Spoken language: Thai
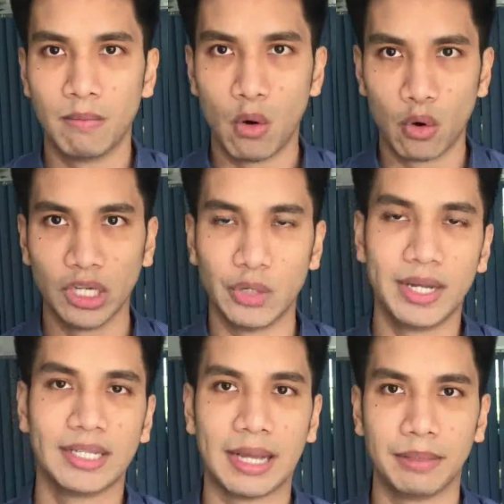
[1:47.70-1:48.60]
มงคลชี
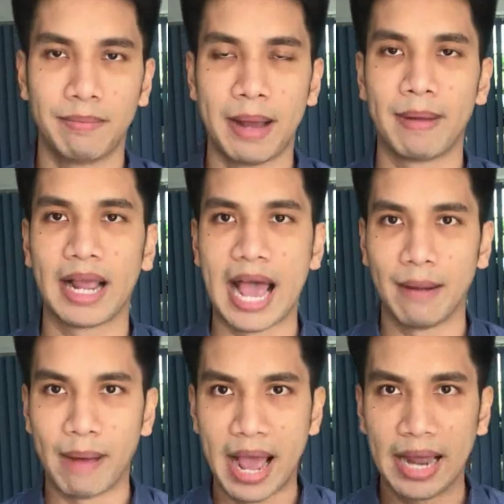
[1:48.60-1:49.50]
วิต 38 ประกา
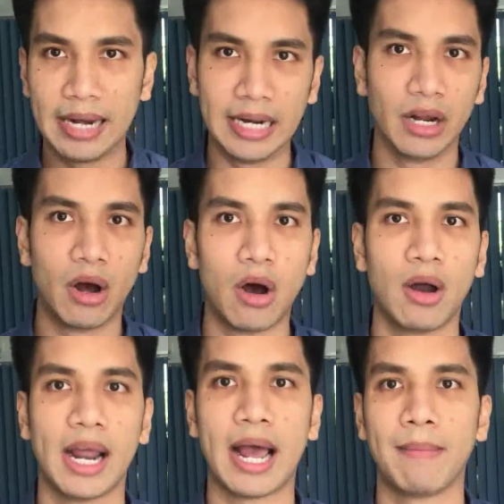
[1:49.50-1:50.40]
ร มา 1 ข้อ
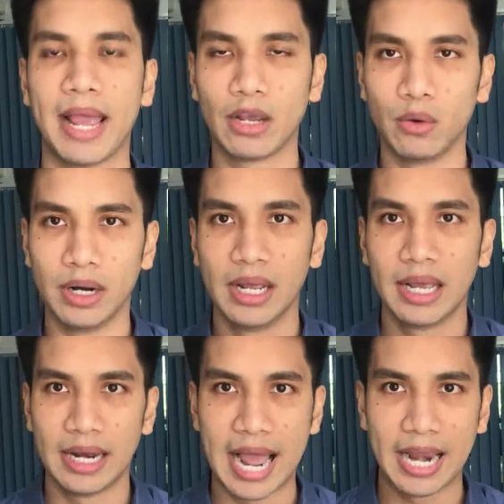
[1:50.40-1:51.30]
นะครับ ให้คุณ
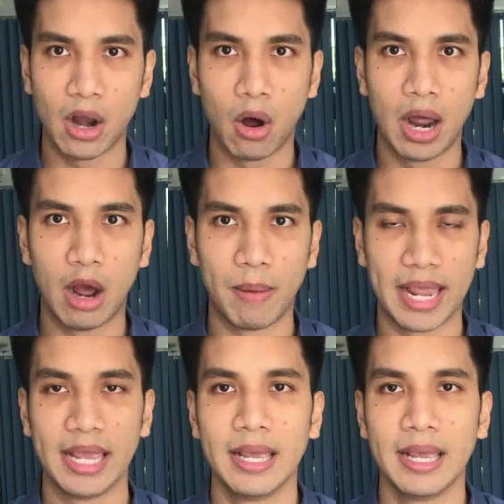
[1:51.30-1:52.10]
ได้ลองเอาไป